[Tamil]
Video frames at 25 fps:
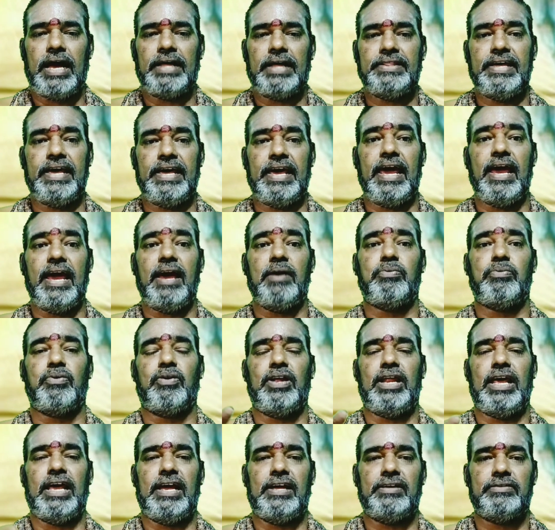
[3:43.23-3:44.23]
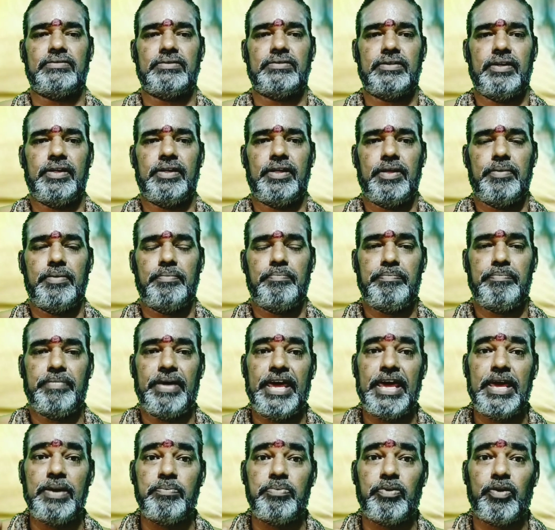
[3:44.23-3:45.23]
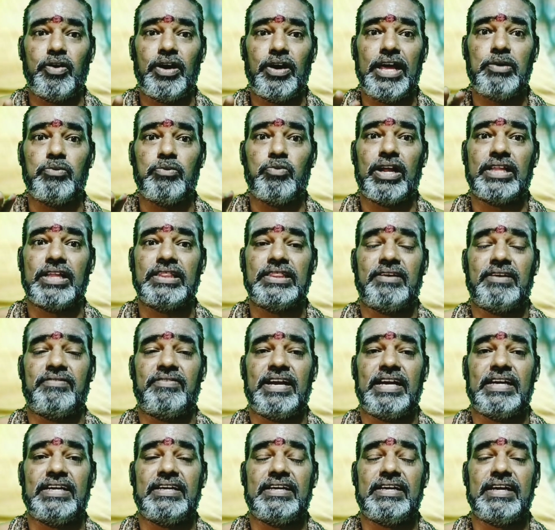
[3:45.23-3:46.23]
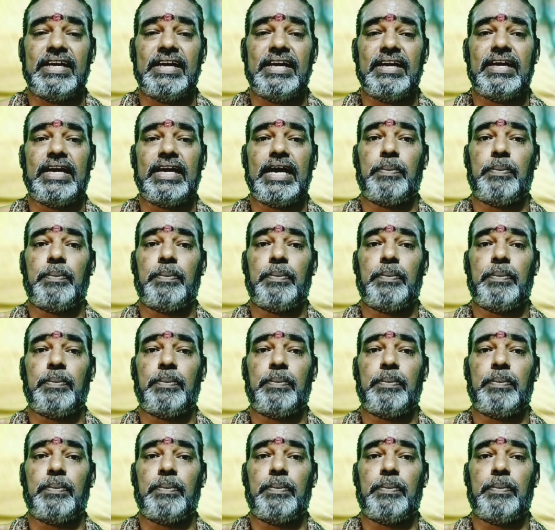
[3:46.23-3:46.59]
அதே போல மெய்ப்பொருளை உணர்ந்தவருக்கு